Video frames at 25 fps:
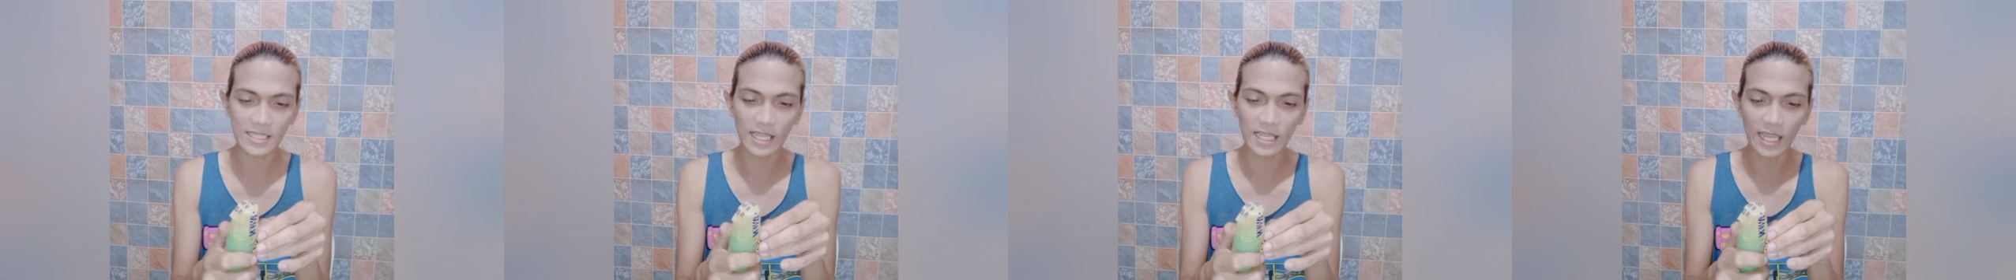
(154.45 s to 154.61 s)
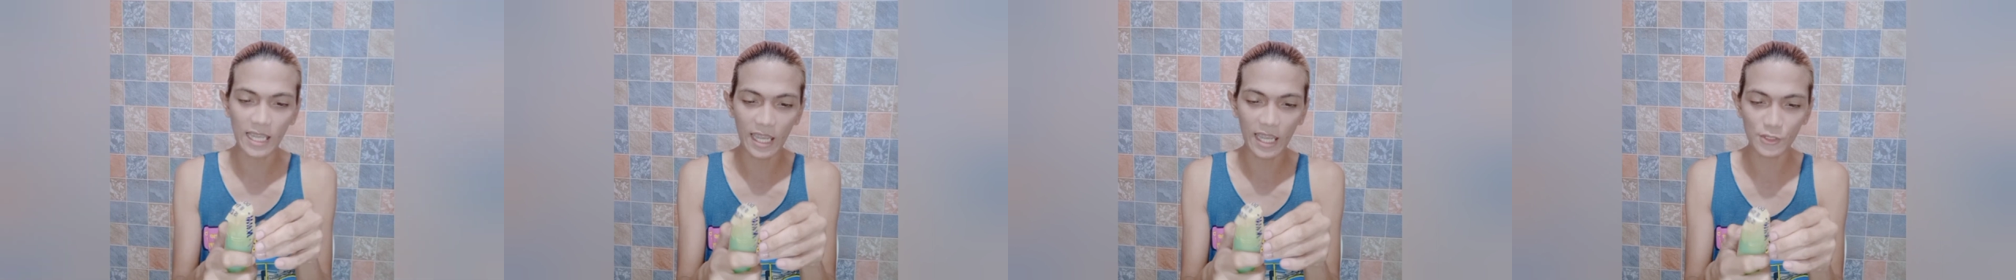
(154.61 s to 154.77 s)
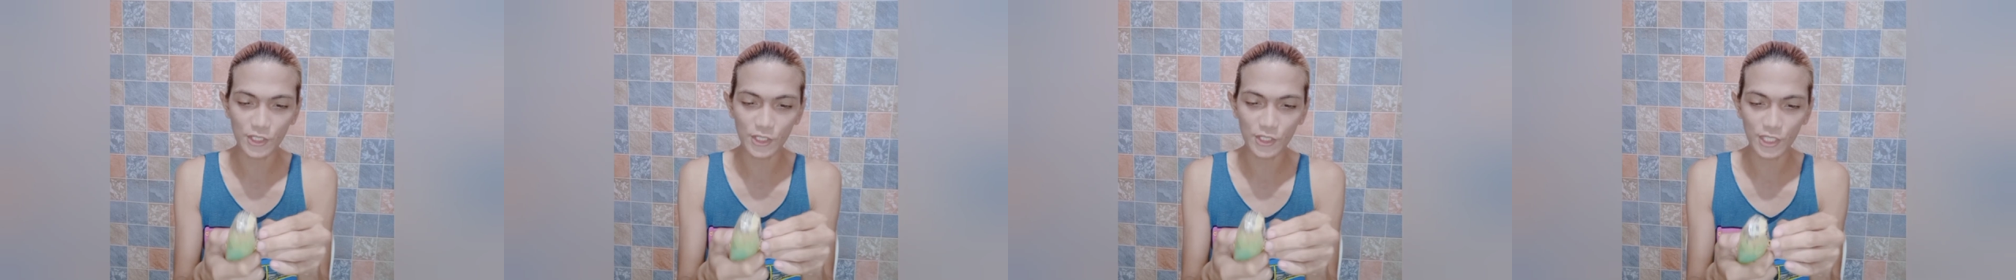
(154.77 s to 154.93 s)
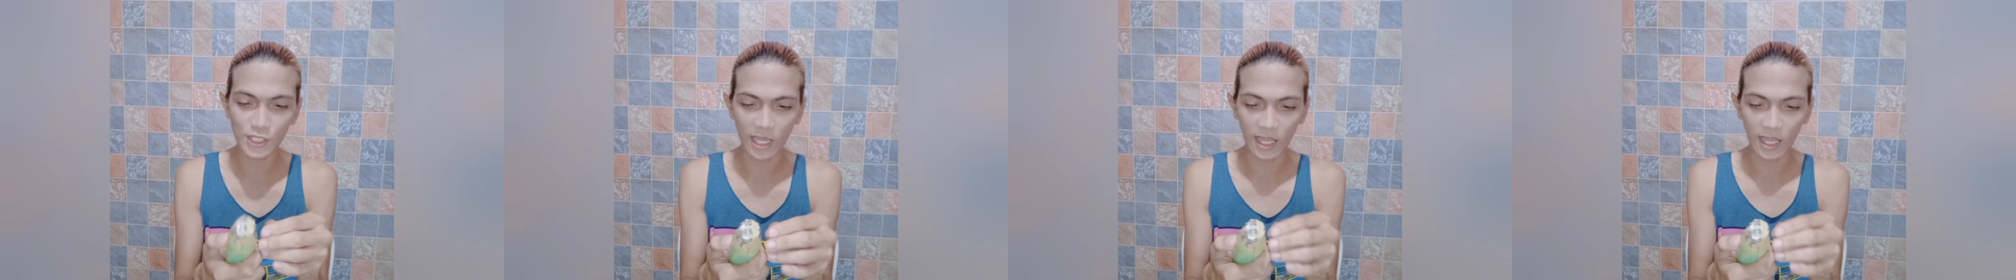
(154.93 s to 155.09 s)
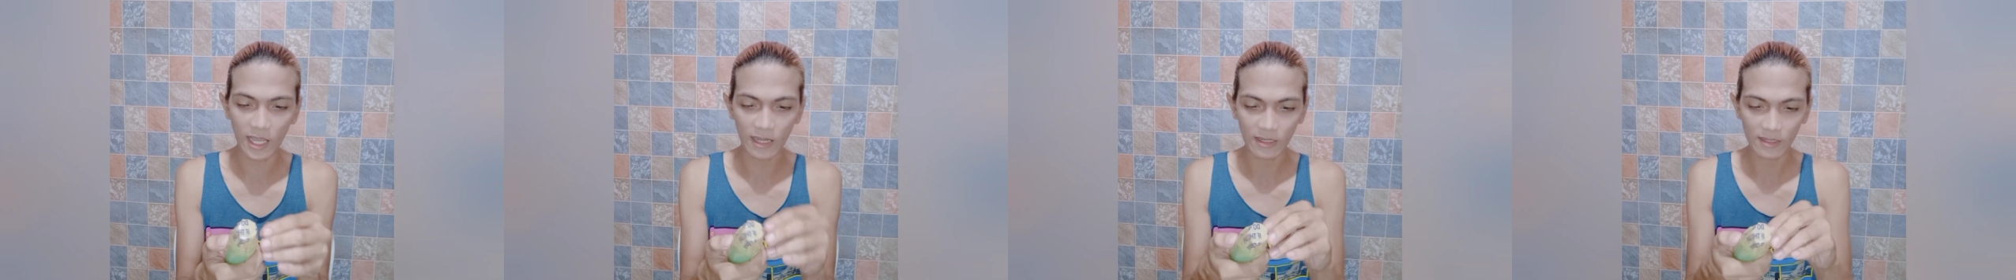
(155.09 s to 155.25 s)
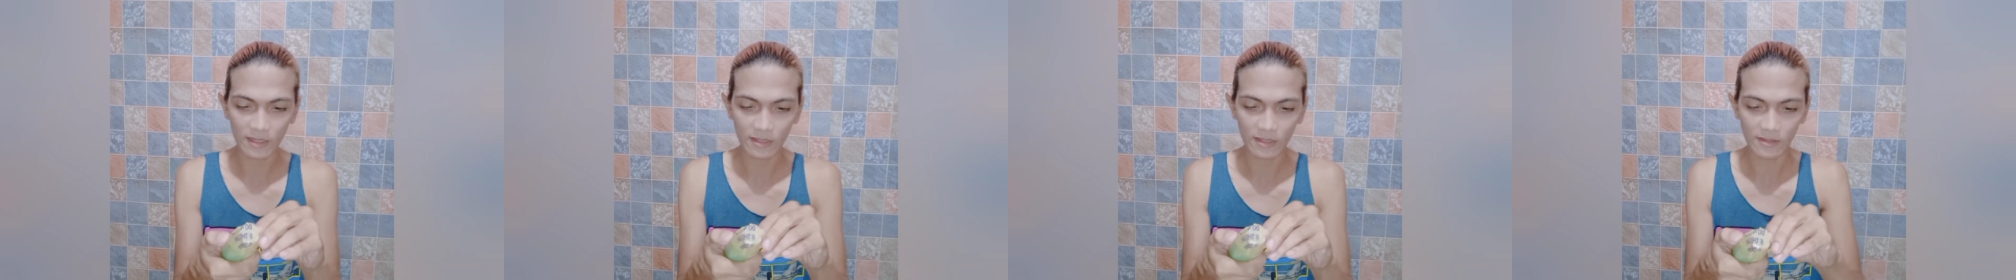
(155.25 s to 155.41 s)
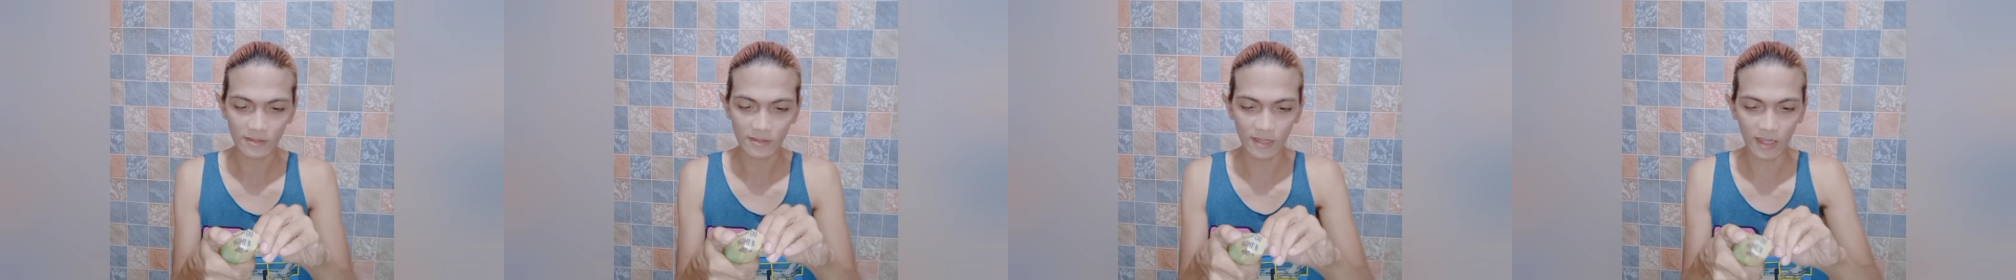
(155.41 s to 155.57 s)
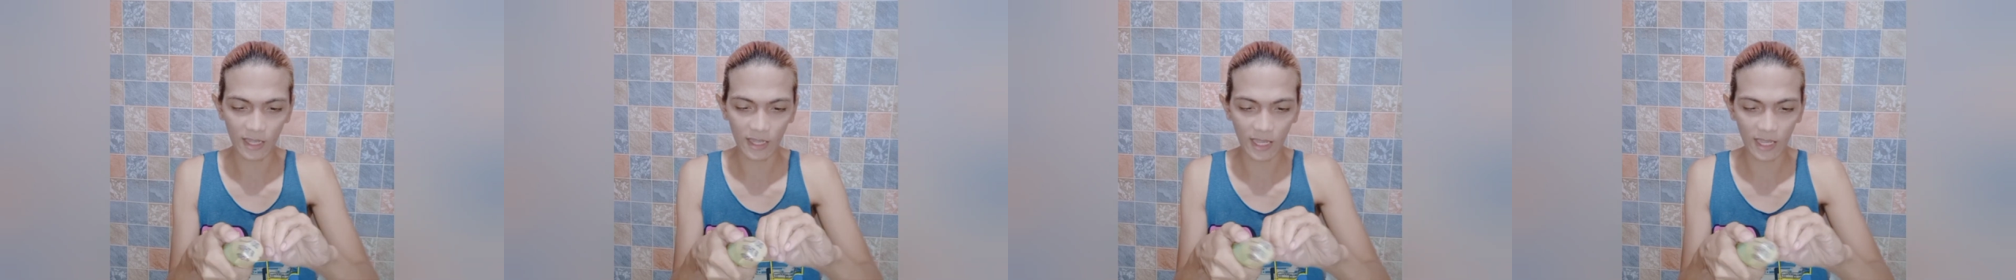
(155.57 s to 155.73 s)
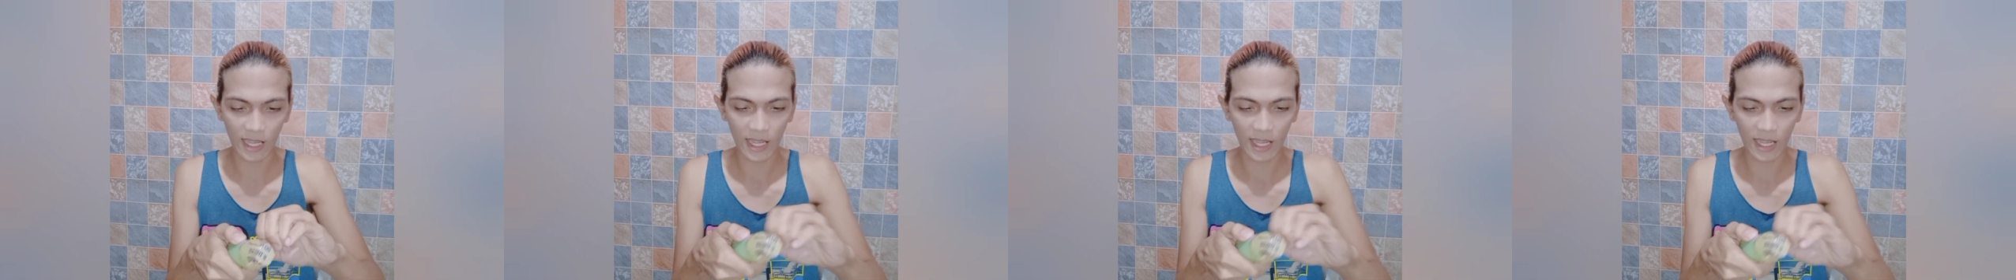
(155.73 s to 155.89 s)
naka ano siya,
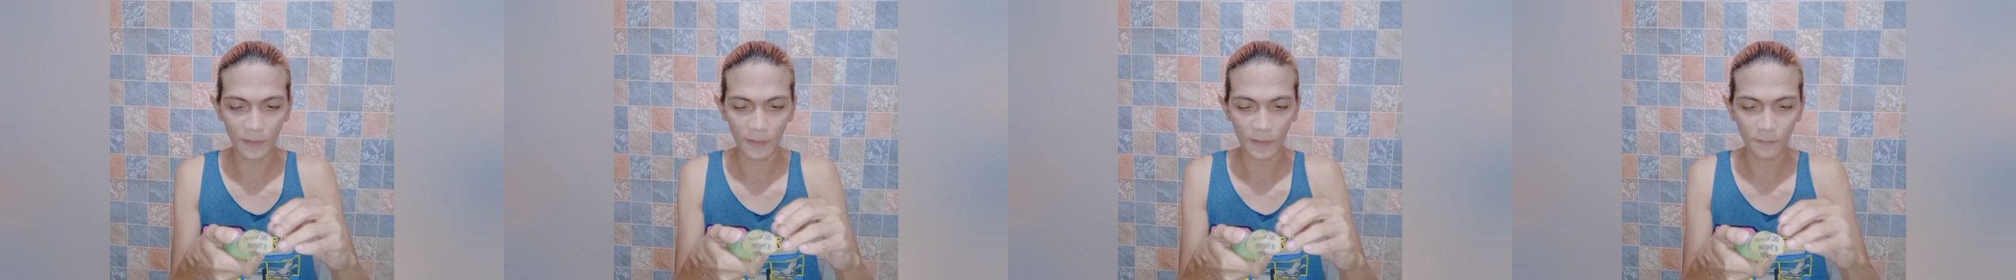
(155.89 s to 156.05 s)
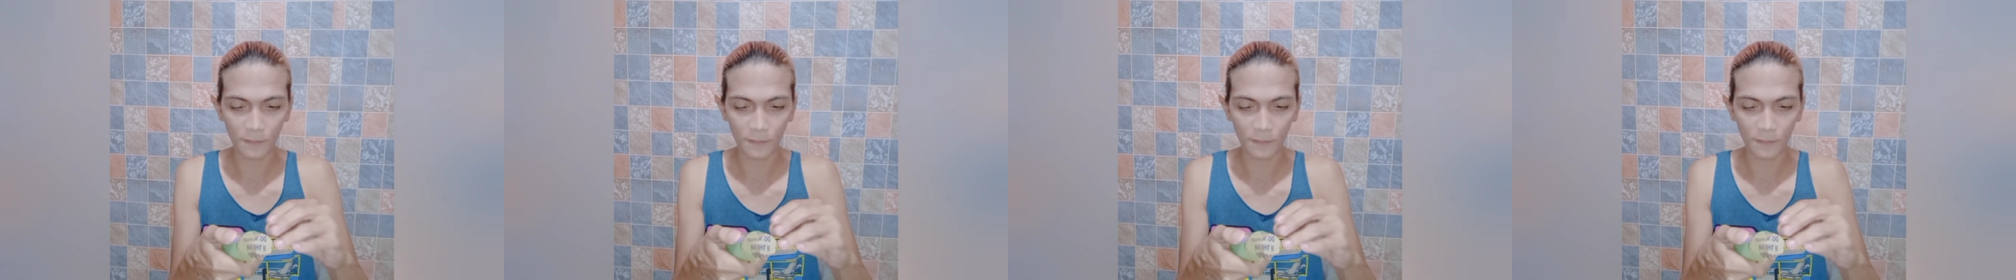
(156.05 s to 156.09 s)
naka,